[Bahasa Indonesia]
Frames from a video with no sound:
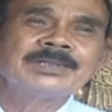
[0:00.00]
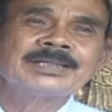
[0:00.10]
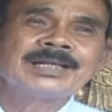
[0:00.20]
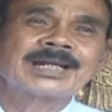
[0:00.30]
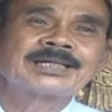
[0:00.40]

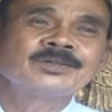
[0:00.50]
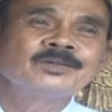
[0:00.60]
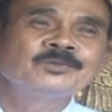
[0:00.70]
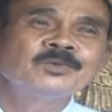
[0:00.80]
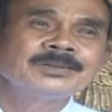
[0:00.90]
itu narto
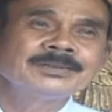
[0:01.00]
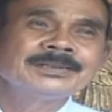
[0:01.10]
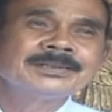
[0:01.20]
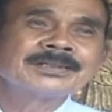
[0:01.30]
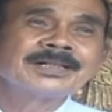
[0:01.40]
dumun
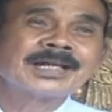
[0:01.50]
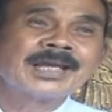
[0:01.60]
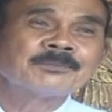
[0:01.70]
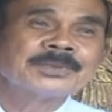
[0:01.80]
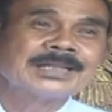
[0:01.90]
kalau
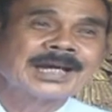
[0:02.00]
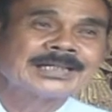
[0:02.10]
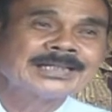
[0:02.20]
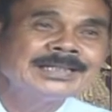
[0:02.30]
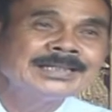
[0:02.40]
ngai
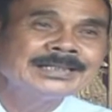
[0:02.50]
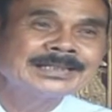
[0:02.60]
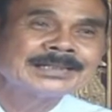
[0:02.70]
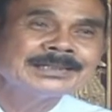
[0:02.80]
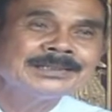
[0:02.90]
pojati
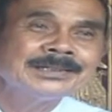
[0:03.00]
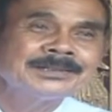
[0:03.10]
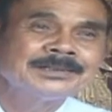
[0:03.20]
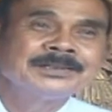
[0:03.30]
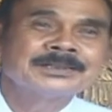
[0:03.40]
dengan ya
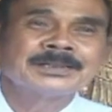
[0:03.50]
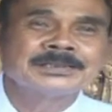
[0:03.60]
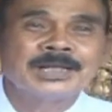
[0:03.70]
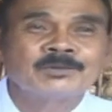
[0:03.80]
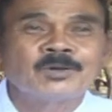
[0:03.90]
kalau
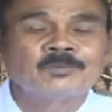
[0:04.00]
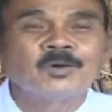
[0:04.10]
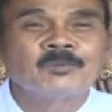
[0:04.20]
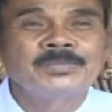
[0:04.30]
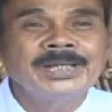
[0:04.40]
nyewa
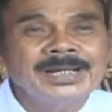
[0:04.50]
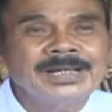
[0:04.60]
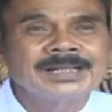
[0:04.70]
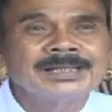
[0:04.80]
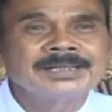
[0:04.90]
mobil
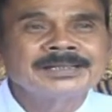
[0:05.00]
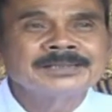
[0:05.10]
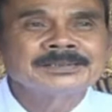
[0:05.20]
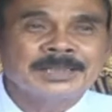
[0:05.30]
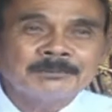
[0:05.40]

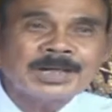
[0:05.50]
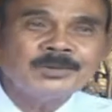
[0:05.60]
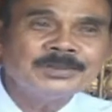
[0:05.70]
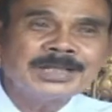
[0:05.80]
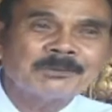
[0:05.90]
Jangan
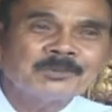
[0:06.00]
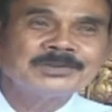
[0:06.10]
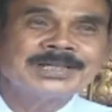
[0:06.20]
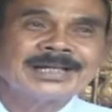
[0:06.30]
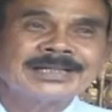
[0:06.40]
malun
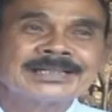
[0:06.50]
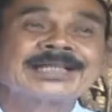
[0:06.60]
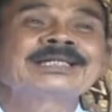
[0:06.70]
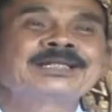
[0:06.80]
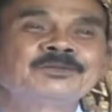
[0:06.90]
Darmo jagena
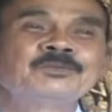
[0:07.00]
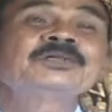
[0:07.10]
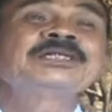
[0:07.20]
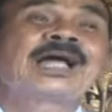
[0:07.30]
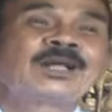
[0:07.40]
kita
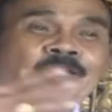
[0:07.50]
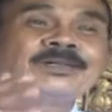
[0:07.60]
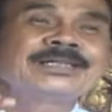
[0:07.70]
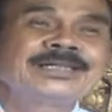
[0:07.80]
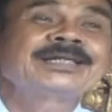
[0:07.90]
dialog
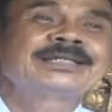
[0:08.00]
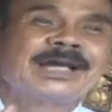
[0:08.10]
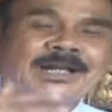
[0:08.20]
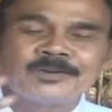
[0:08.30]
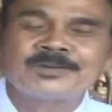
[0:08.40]
niki ya
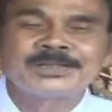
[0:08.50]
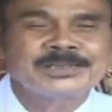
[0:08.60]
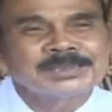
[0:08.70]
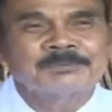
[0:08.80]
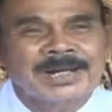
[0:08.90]
dialog
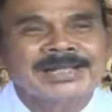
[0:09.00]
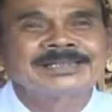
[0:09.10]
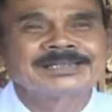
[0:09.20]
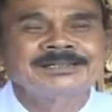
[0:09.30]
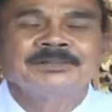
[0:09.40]
ini debat
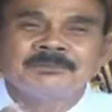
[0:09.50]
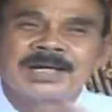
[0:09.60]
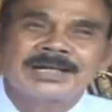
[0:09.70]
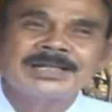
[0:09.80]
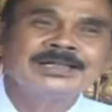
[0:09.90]
niki
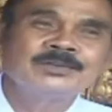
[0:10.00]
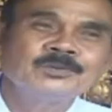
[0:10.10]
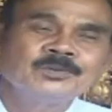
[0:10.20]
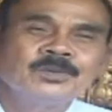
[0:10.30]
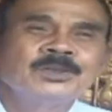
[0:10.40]
mana yang
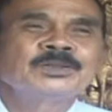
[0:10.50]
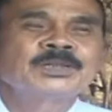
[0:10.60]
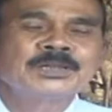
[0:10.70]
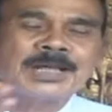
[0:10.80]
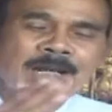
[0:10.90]
dulu
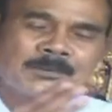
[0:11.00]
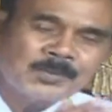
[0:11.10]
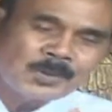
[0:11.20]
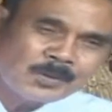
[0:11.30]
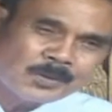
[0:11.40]
dan
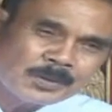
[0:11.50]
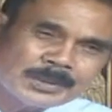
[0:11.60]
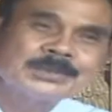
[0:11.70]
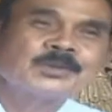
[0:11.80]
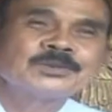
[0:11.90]
Darmo hmm.
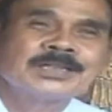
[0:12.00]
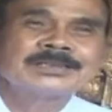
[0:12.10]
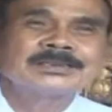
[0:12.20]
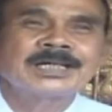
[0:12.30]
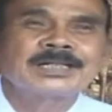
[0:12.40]
gitu terus
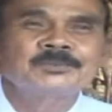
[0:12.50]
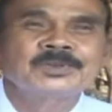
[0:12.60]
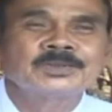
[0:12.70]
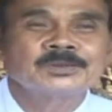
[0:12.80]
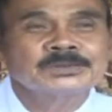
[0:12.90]
ada sekali
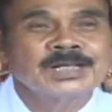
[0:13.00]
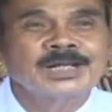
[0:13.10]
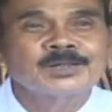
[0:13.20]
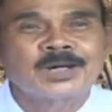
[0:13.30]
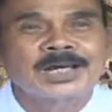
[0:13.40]
puniko sing
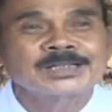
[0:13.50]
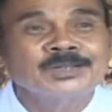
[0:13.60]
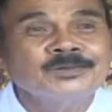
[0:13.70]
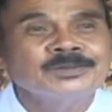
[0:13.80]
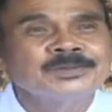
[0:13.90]
ado
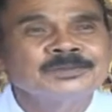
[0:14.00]
arto